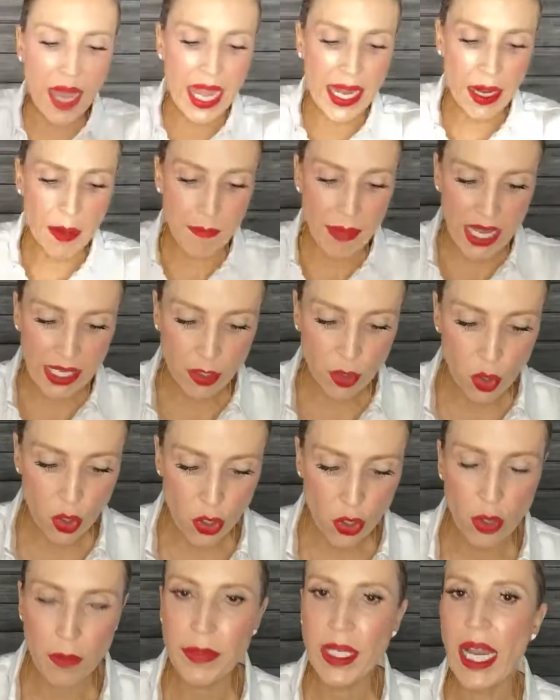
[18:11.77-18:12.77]
Maramar
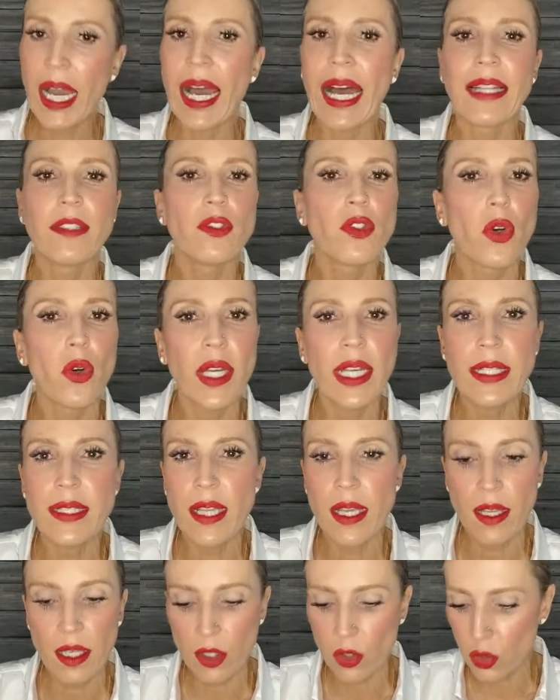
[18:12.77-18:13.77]
Colombia,
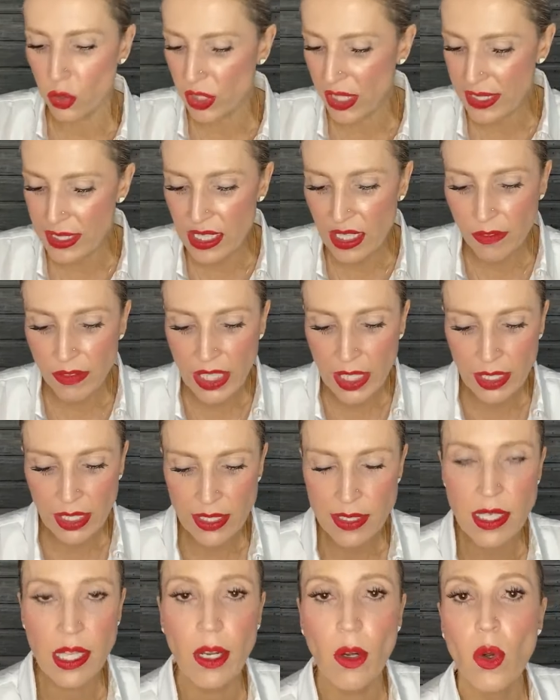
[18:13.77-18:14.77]
antójense de cosas
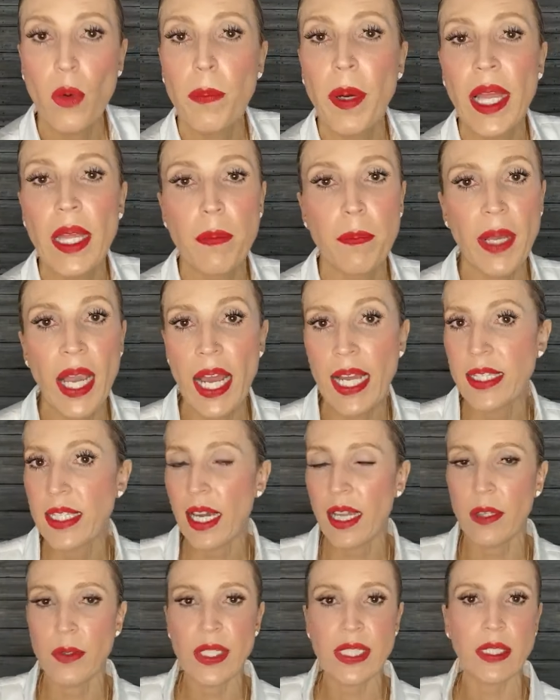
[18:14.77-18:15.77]
divinas, de ropa de
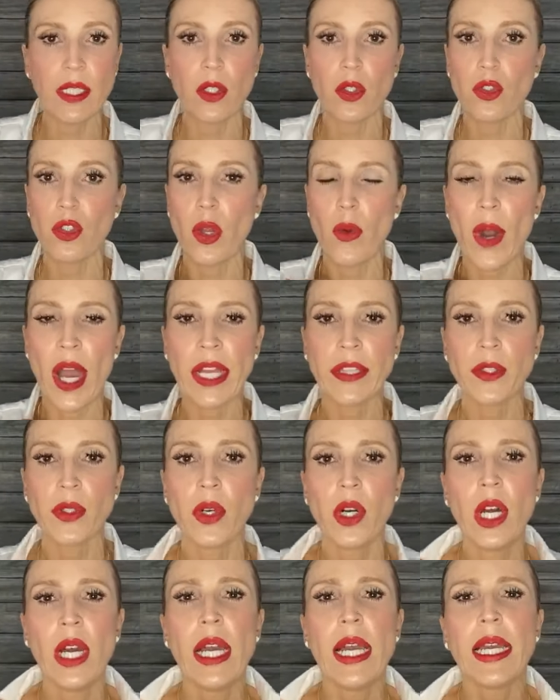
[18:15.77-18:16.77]
playa, de vestidos de
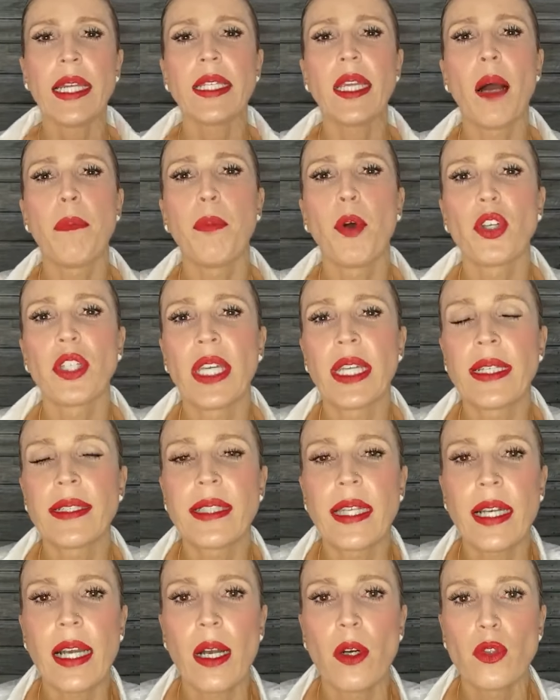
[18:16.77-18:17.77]
baño y apoyen
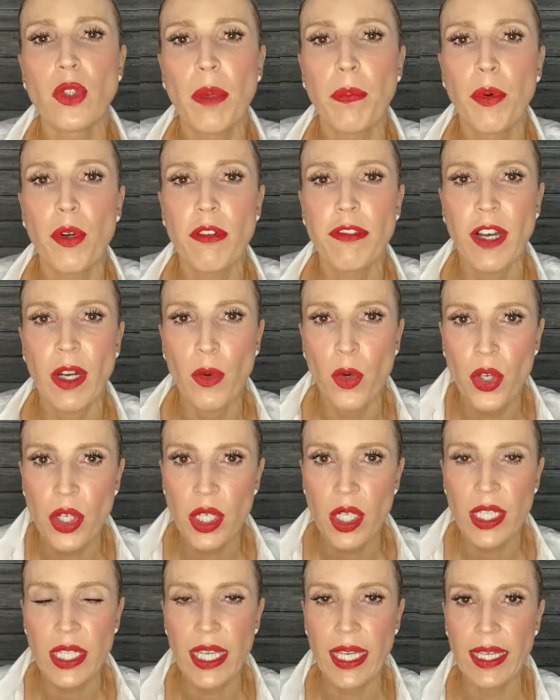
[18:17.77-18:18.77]
esta causa, por
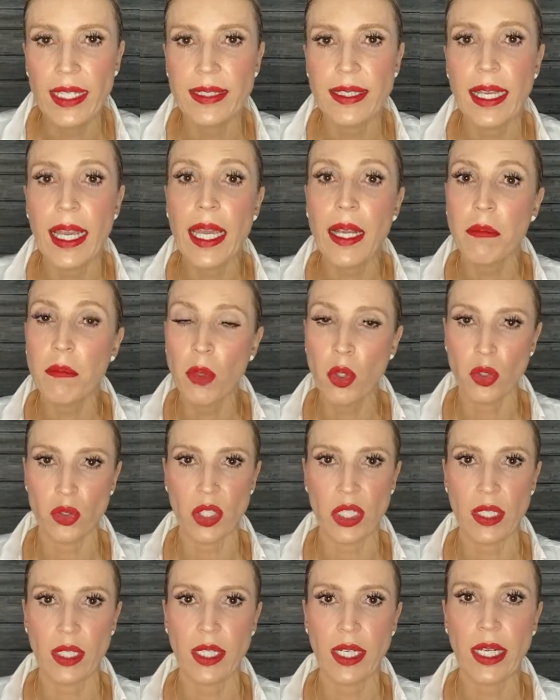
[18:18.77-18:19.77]
favor, que es
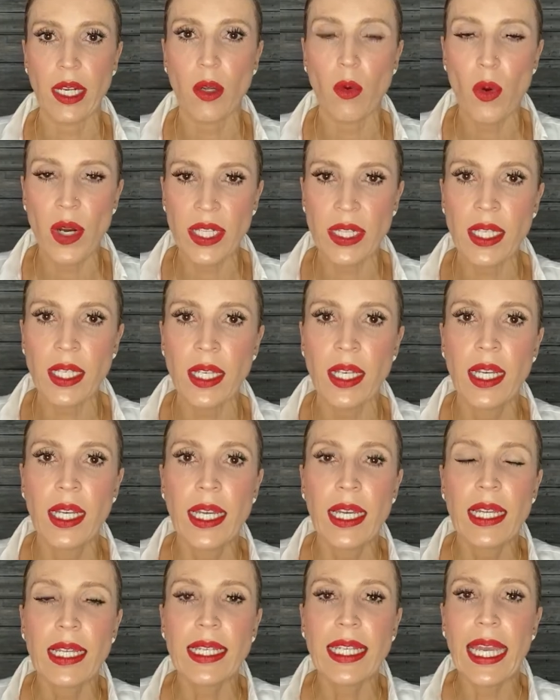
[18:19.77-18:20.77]
hermosa. Recuerden
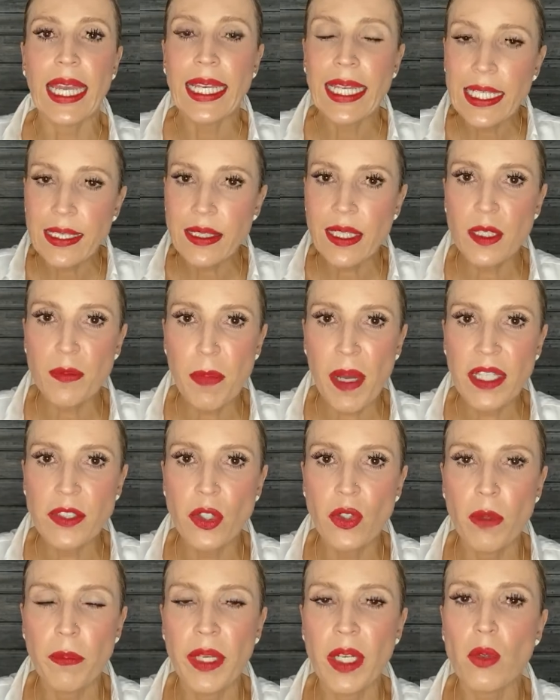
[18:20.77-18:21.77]
que en este
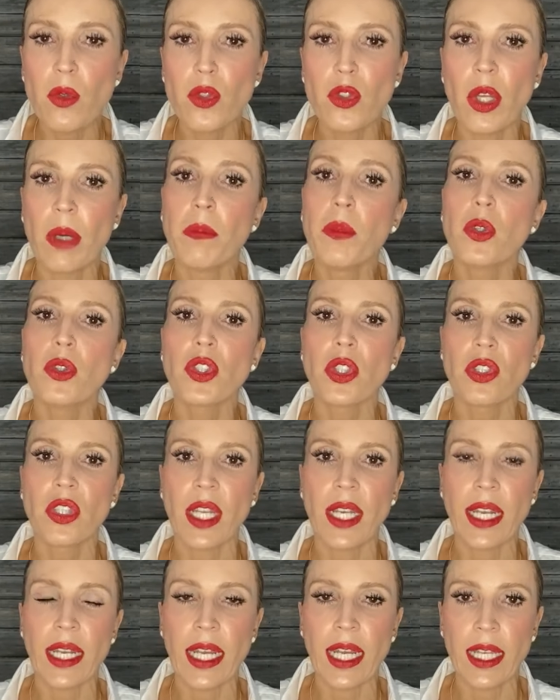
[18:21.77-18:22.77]
espacio me gusta mucho
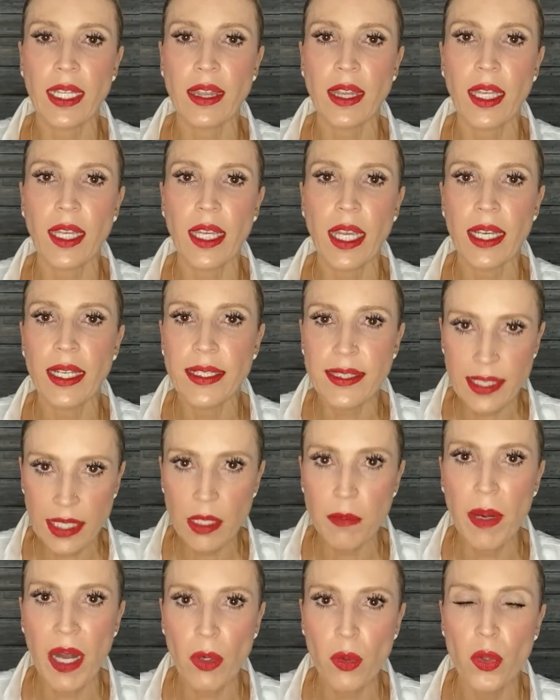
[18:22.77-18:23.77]
tener gente que le
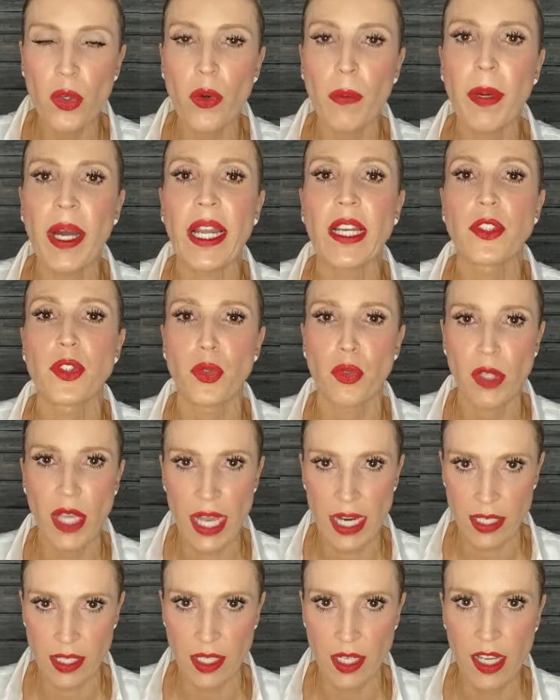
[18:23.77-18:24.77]
sirva a uno para
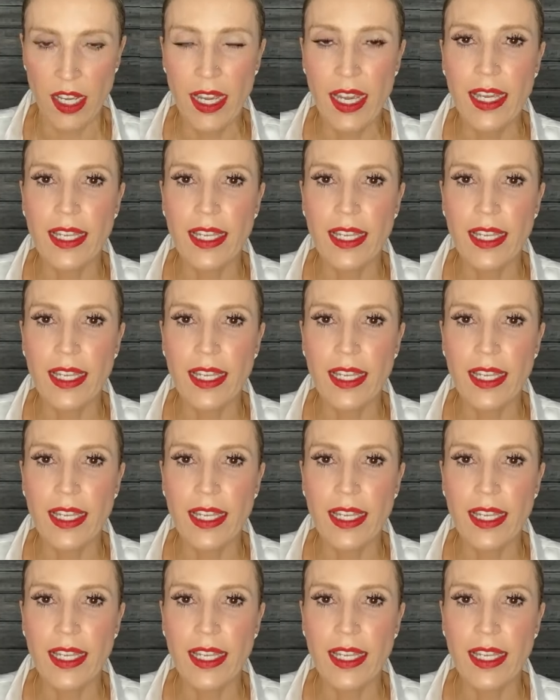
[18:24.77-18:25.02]
ayudar,